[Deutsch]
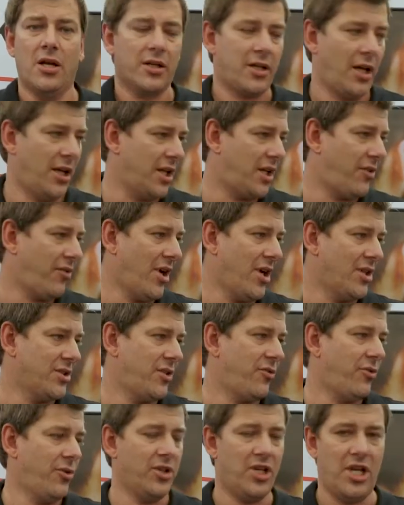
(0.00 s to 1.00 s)
kann ich
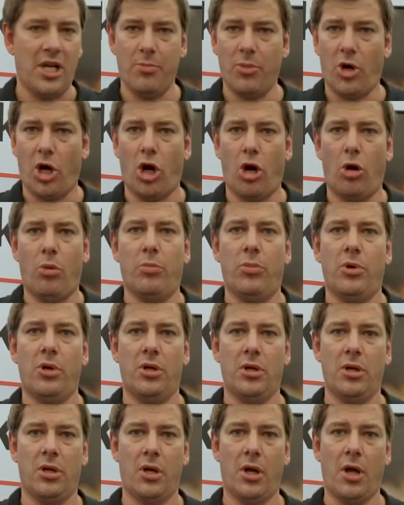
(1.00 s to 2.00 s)
quasi von jedem Raum
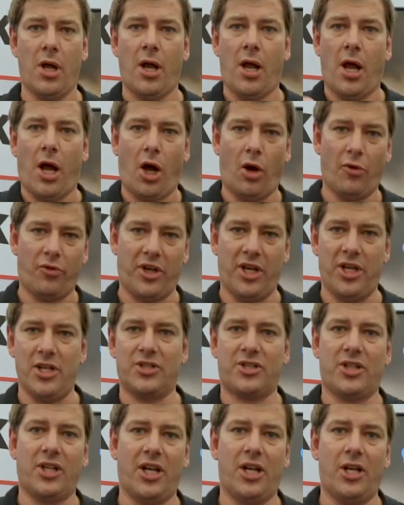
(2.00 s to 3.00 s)
auf
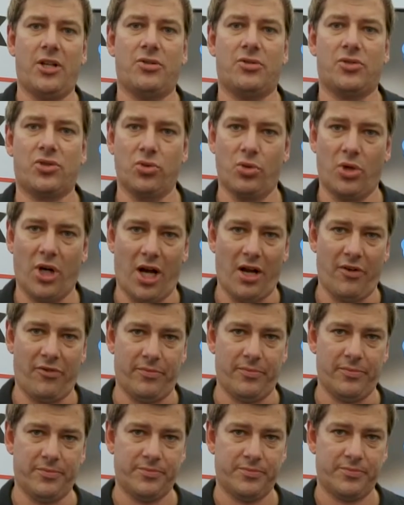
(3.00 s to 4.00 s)
jedes Gerät zugreifen.